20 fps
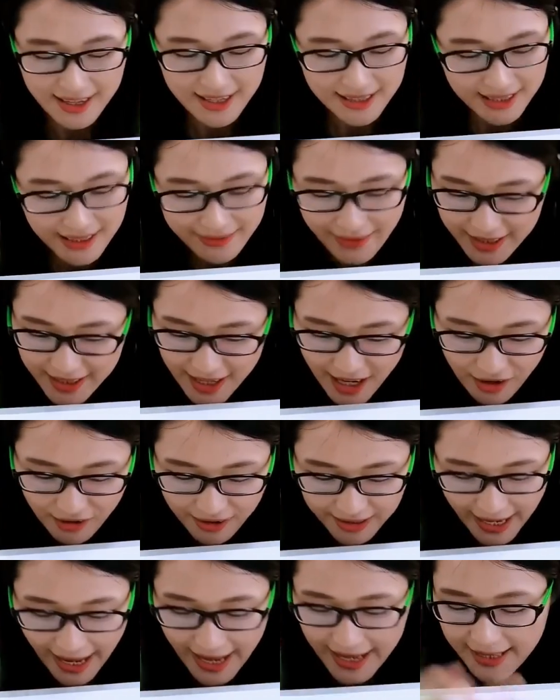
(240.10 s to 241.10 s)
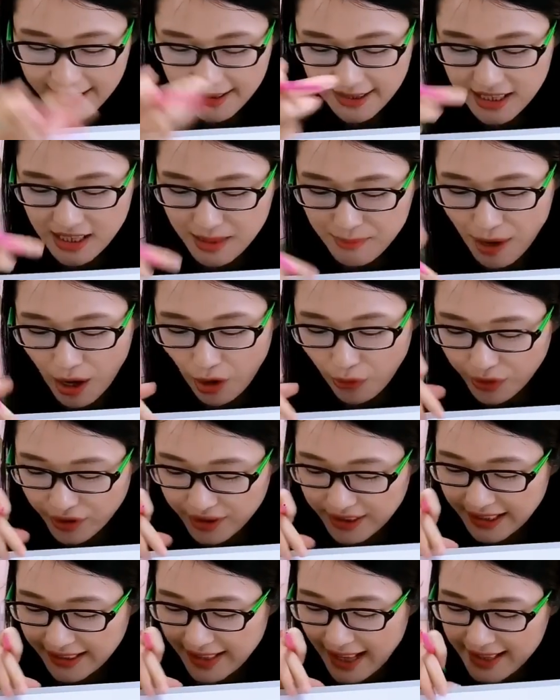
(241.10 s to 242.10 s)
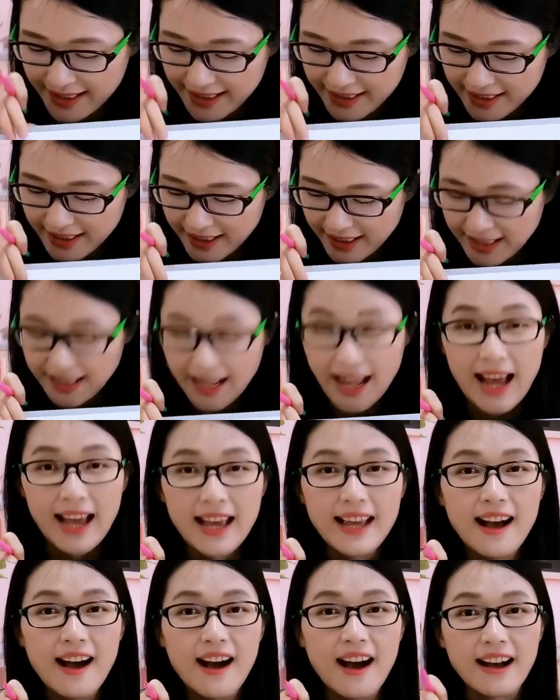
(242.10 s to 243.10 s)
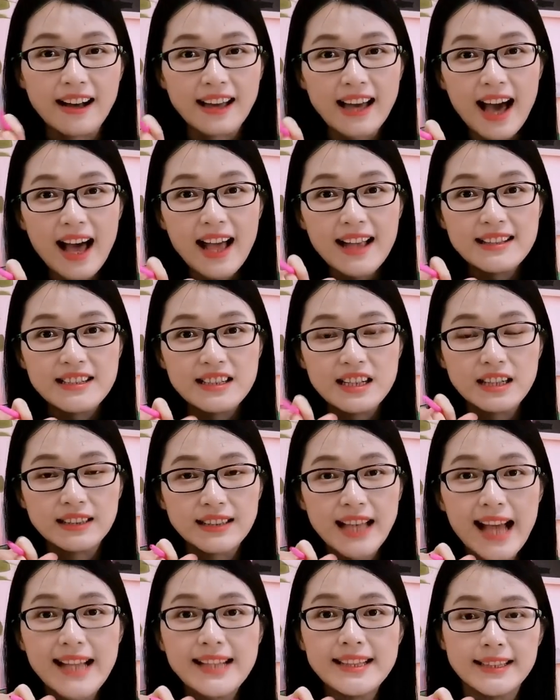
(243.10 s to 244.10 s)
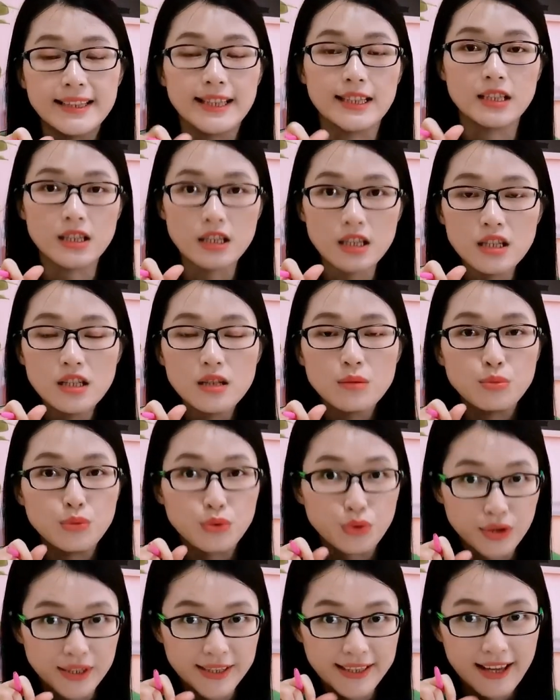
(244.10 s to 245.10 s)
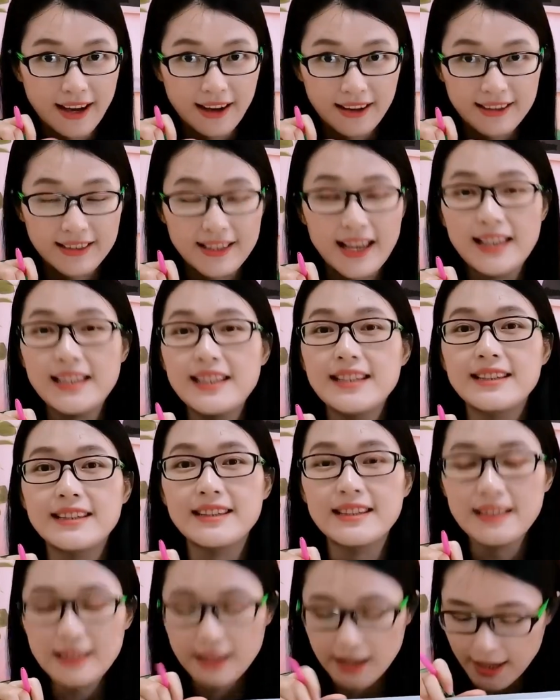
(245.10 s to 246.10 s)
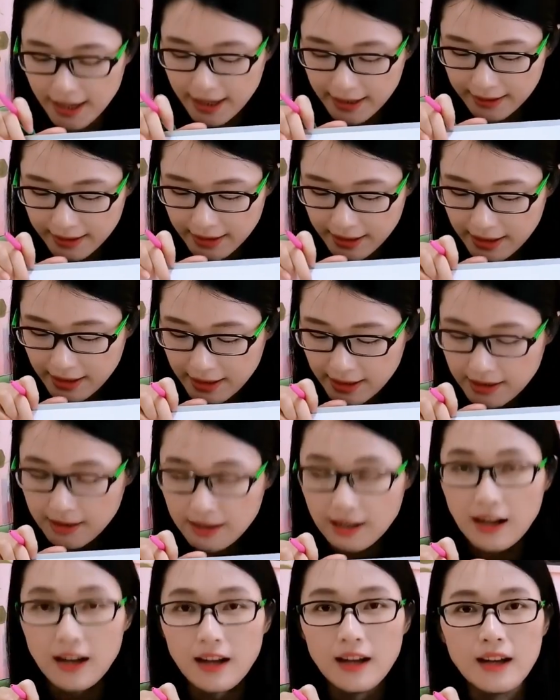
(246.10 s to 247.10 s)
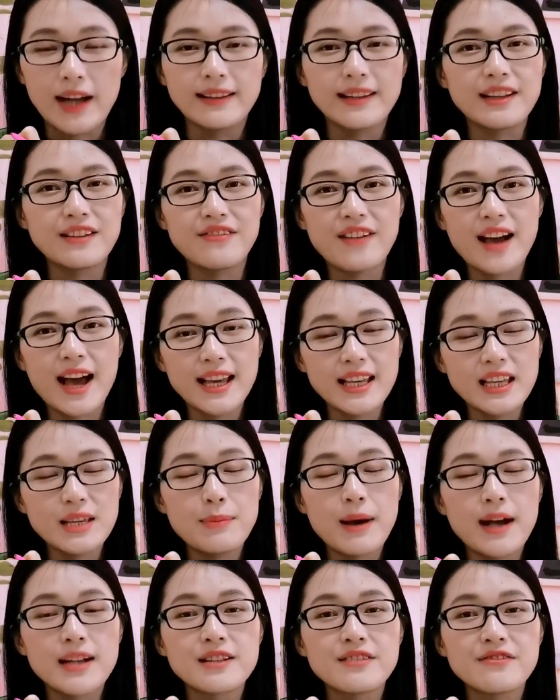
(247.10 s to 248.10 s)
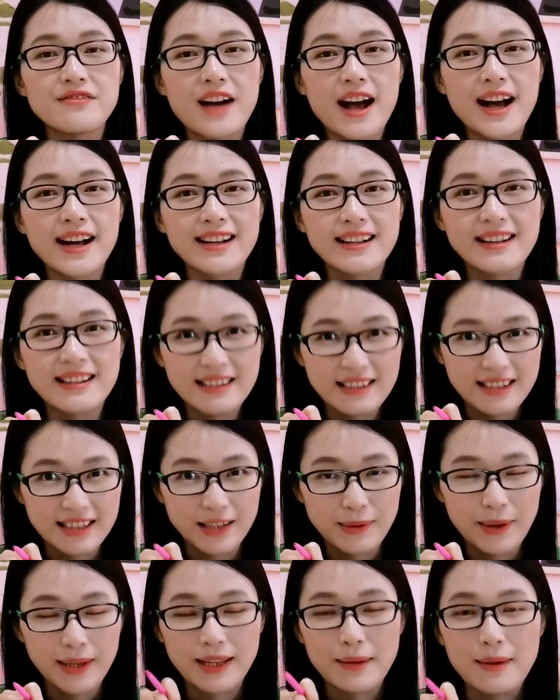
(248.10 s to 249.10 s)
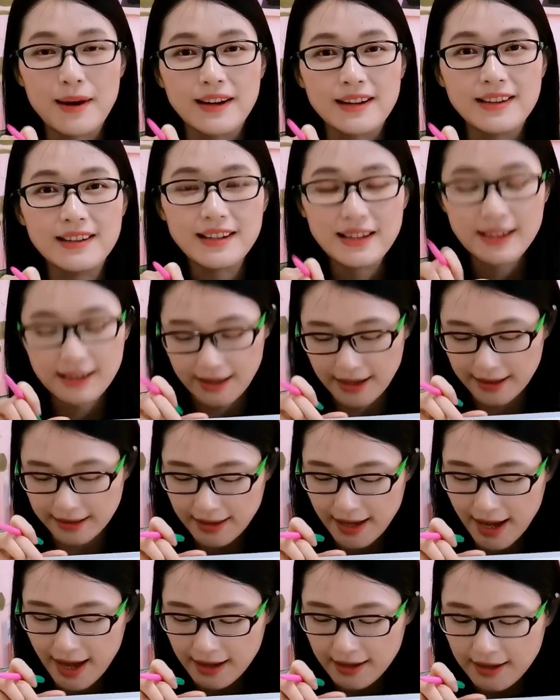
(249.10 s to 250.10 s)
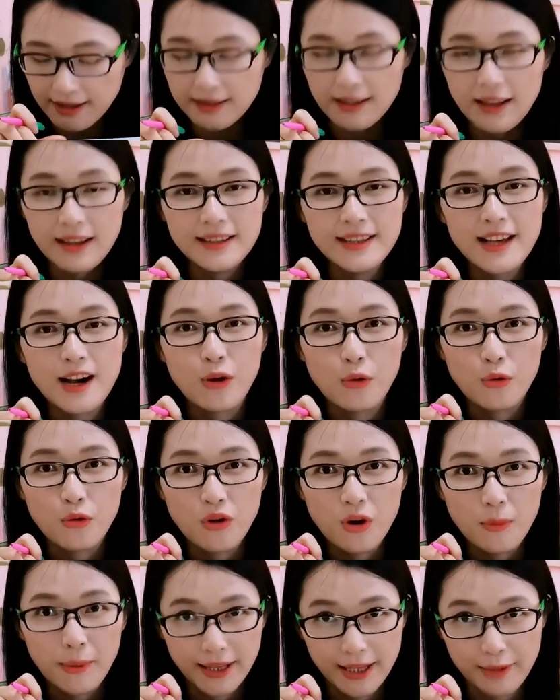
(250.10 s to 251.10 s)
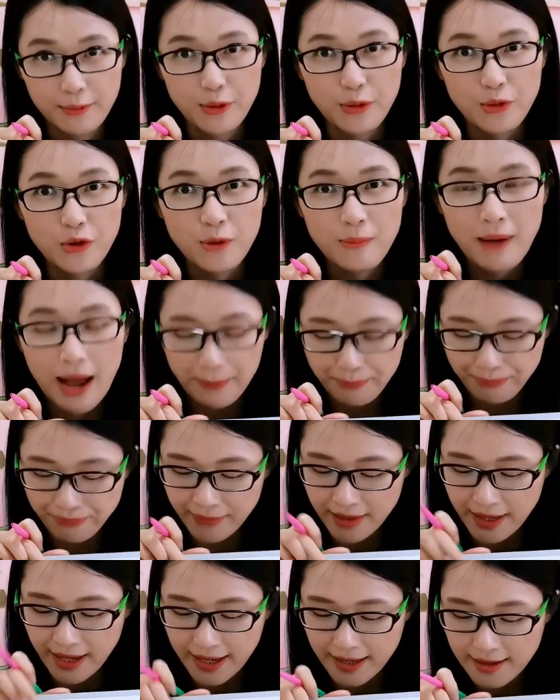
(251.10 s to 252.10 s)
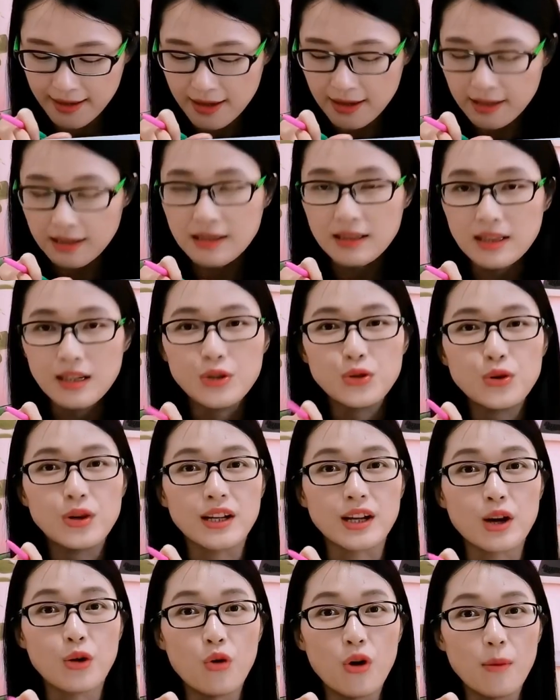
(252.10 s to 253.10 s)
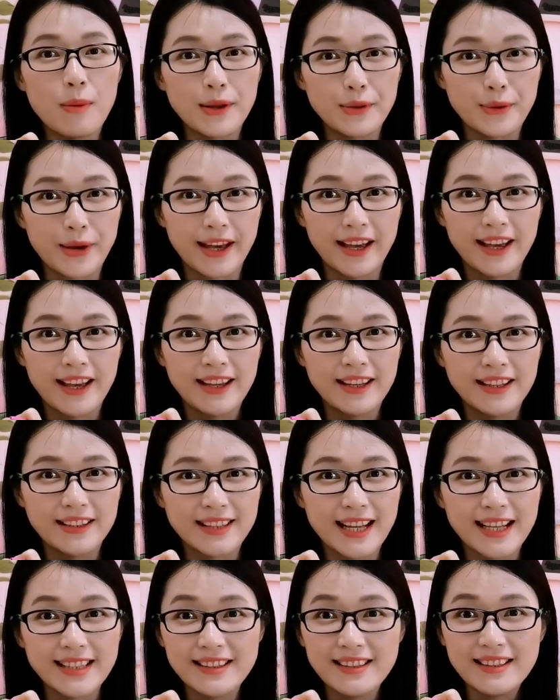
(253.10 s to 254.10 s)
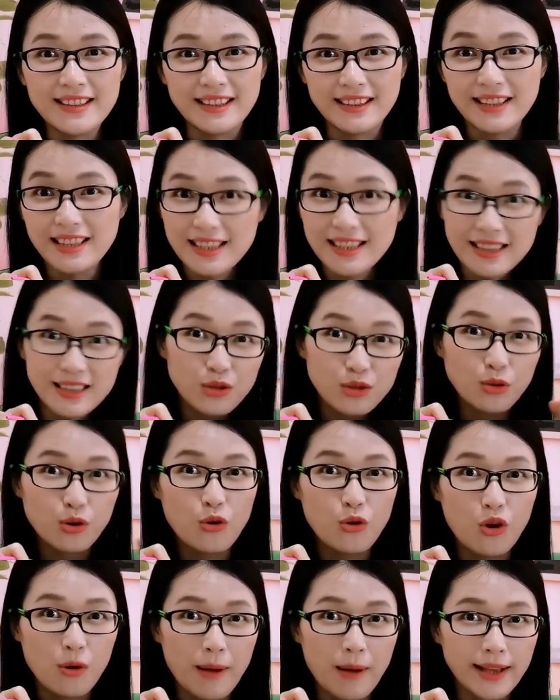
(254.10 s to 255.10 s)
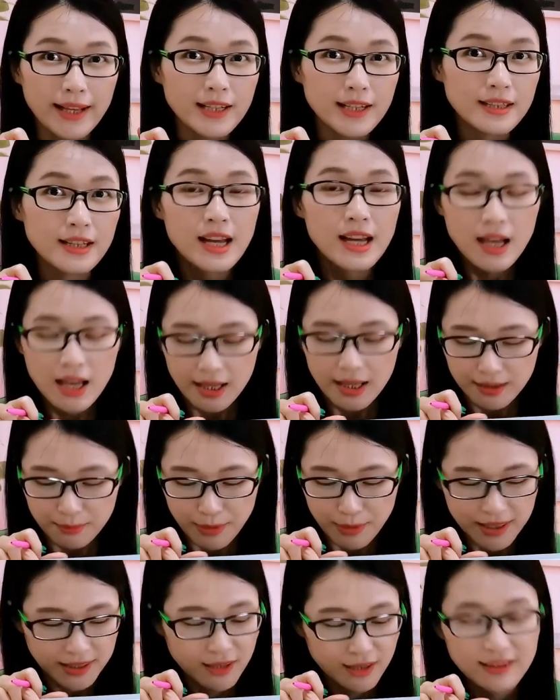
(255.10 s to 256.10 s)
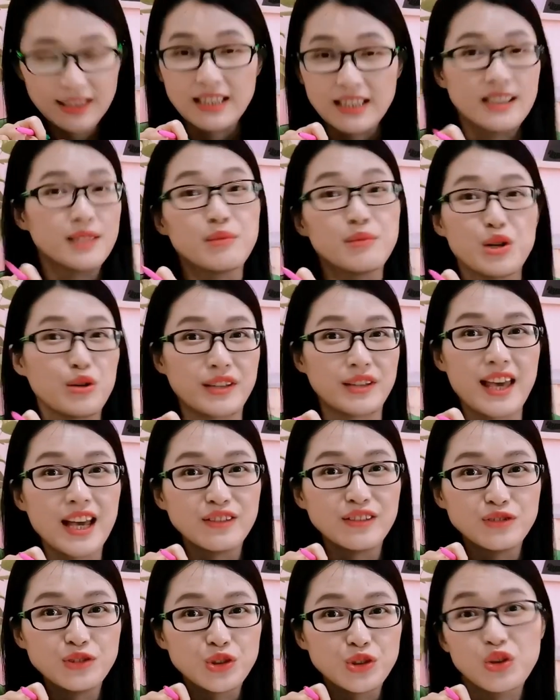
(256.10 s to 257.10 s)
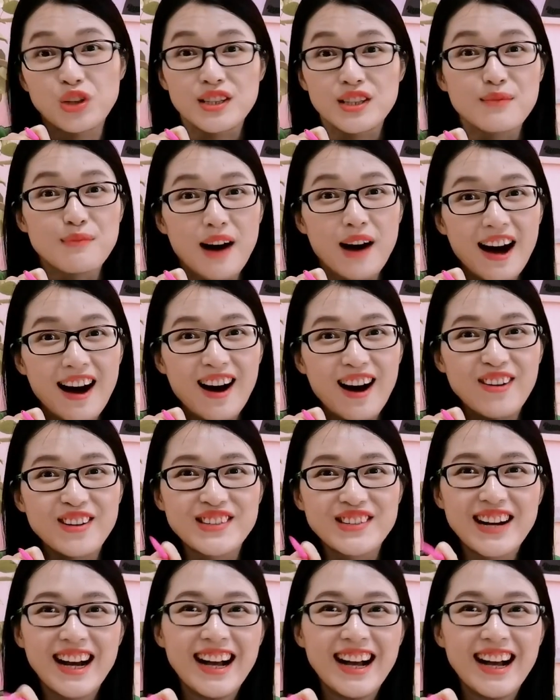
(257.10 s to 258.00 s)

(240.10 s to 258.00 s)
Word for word: 记完之后来立马回到这个单词这里来啊，看着单词的字母想一下意思。第一个，它的发音一般是发个，对吧？代表哥哥。第二个呢，像火把，代表火把。哎，哥哥做了一个火把，对吧？他自己第一次做个火把，但是没想到自己这么有天赋，做的这么好，是吧？